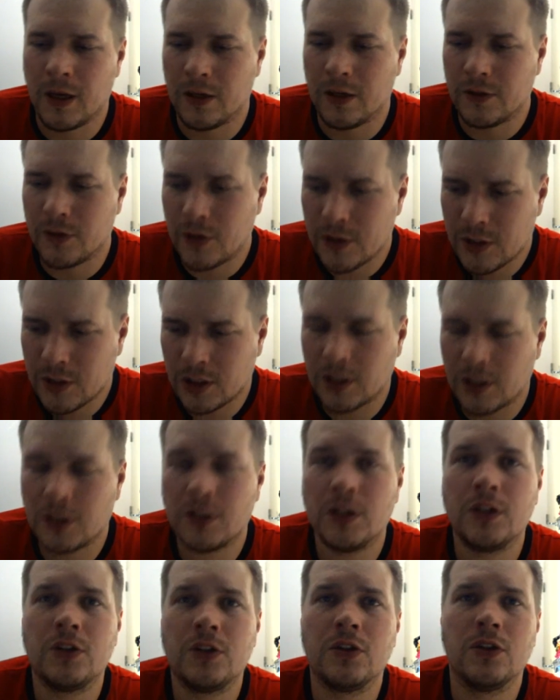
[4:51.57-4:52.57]
To jest jedna
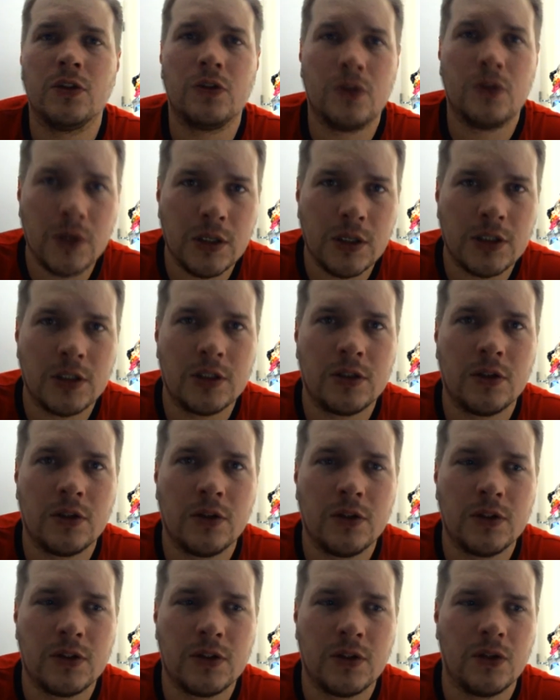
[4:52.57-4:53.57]
rzecz. Druga rzecz to
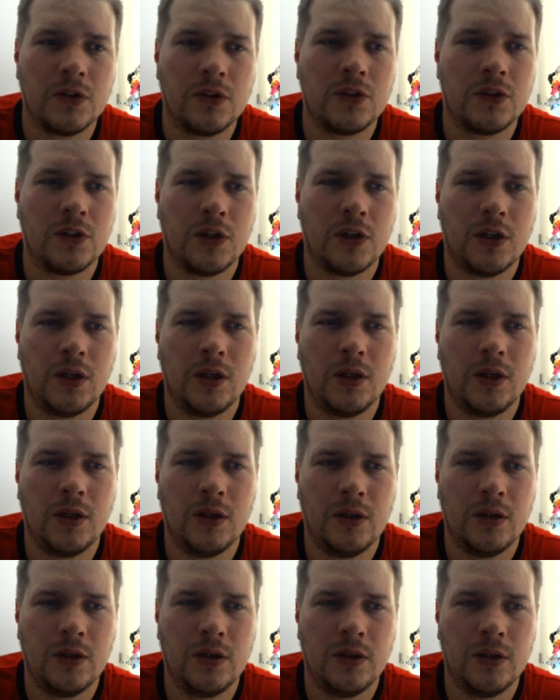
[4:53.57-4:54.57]
jest to, że
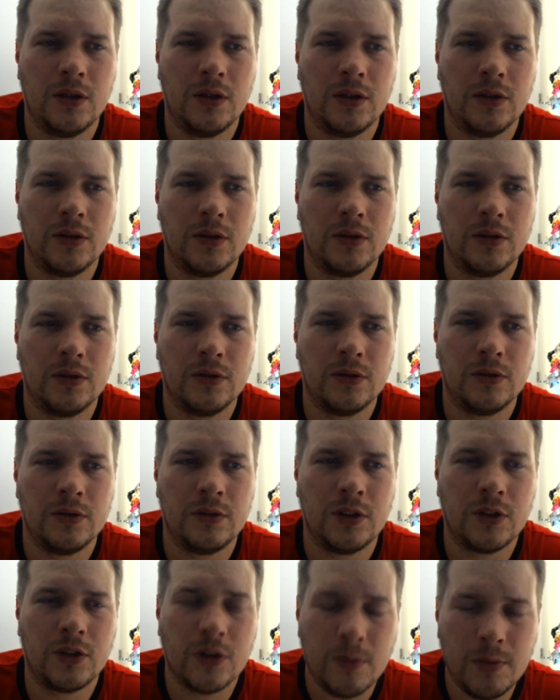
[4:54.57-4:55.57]
yy,
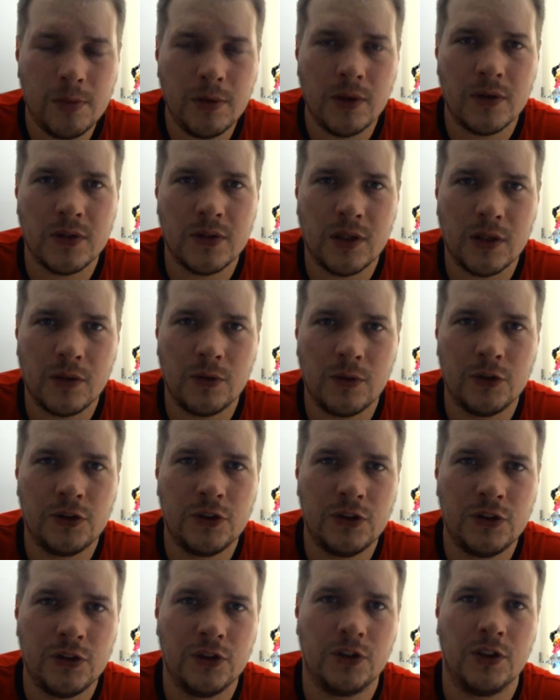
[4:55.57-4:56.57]
nadrobiłem
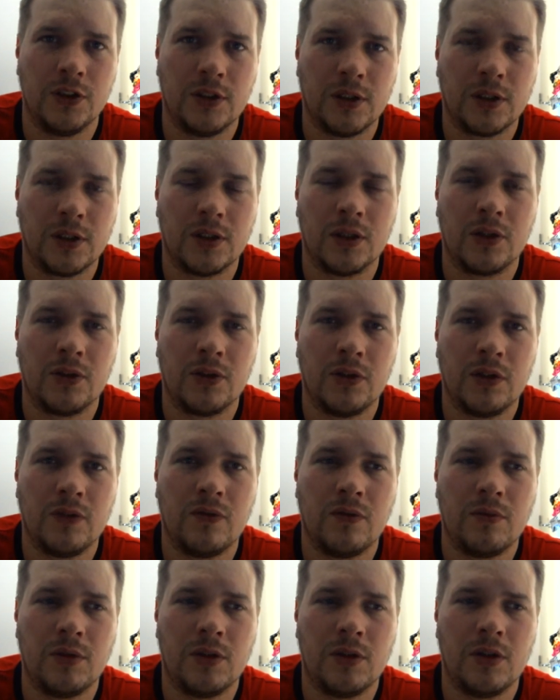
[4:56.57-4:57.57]
zaległości dzisiaj, tak? Nagrałem
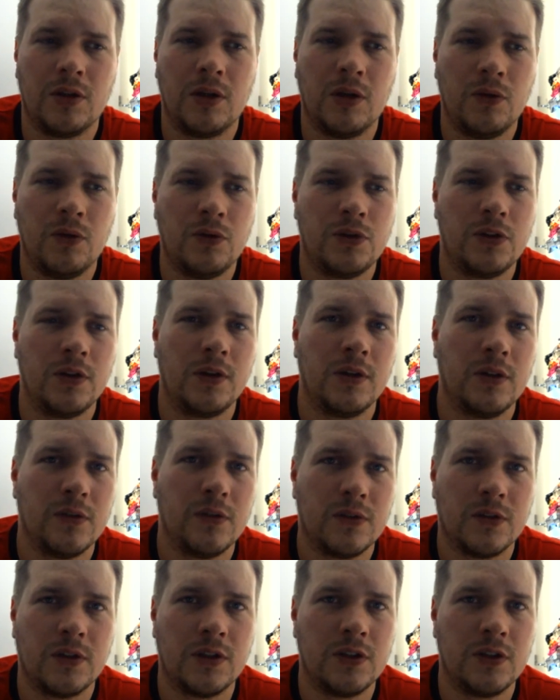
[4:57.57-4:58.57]
dwa materiały, czyli jeden
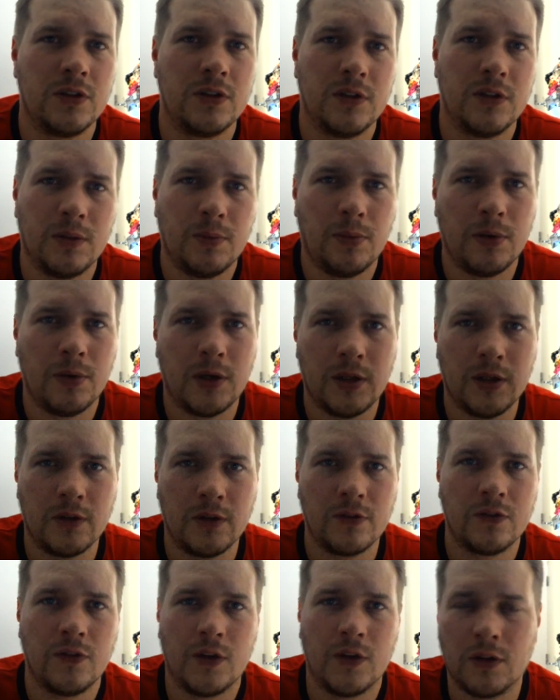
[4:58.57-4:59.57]
w zasadzie za poranek
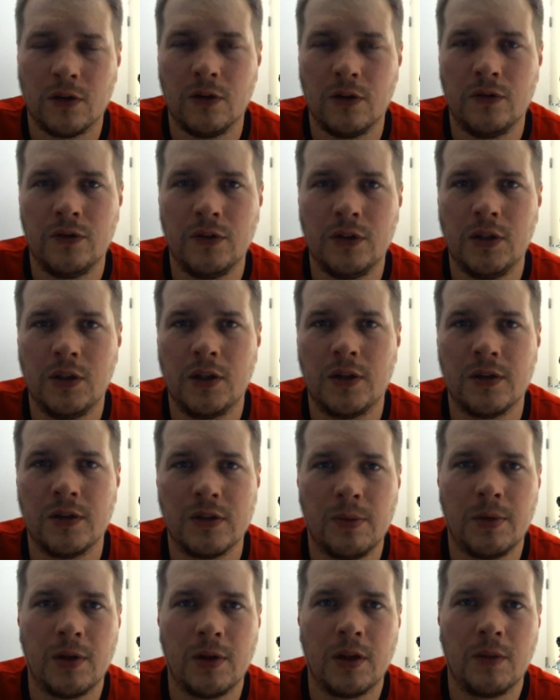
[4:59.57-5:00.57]
czwartkowy, jeden za
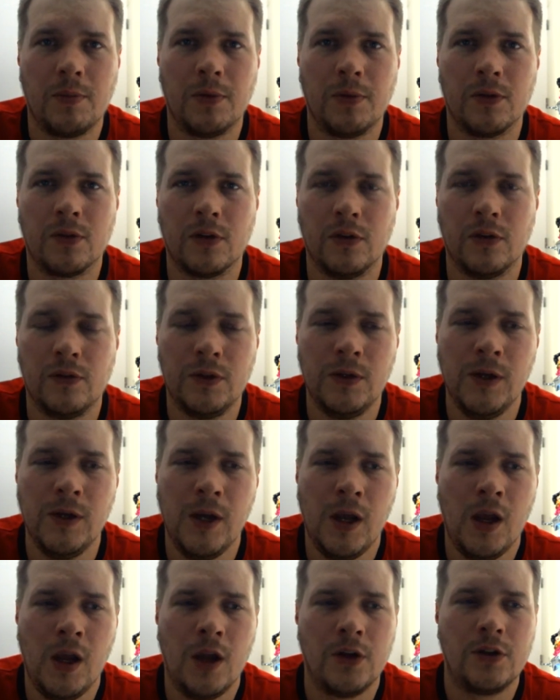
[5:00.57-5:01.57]
poranek piątkowy.
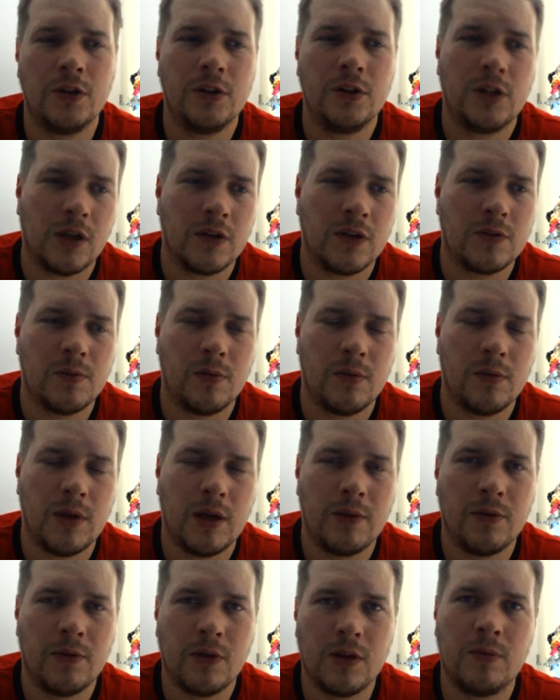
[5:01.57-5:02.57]
Czyli tak jak
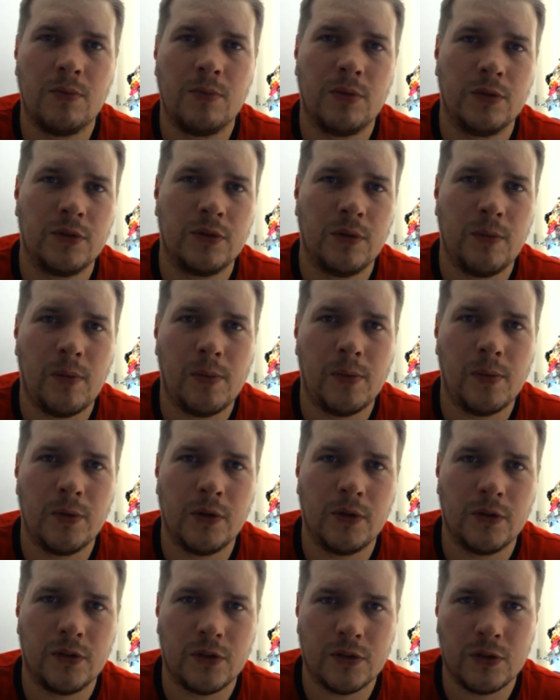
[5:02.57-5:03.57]
wspomniałem, no jeden błąd
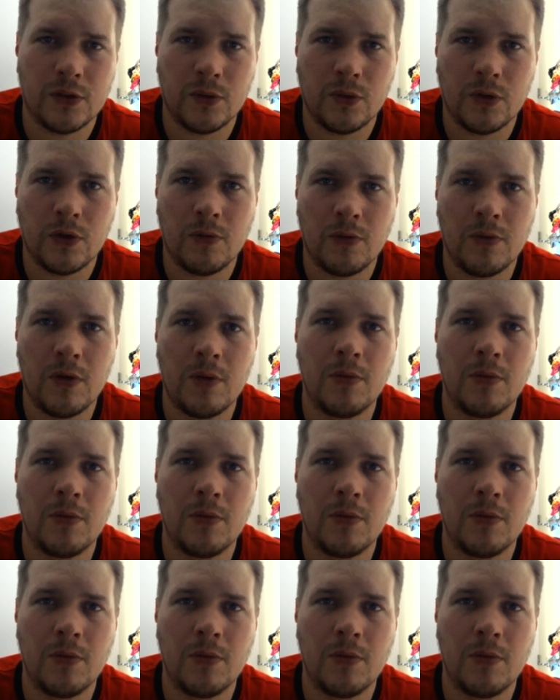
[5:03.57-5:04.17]
popełniłem to, to, że uruchomiłem